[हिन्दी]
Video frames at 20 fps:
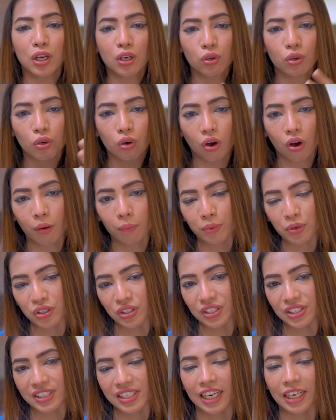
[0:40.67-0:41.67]
बिल्कुल
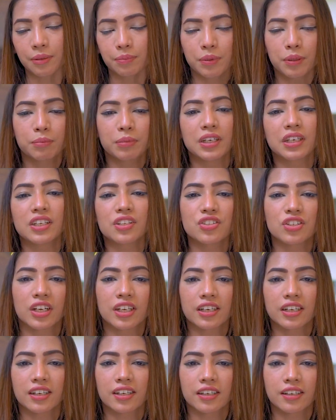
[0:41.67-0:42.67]
ऑपोजिट साइड पर बनने
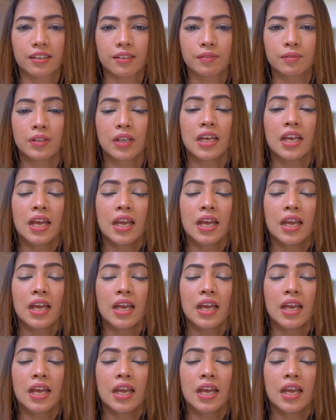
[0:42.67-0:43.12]
जा रहा है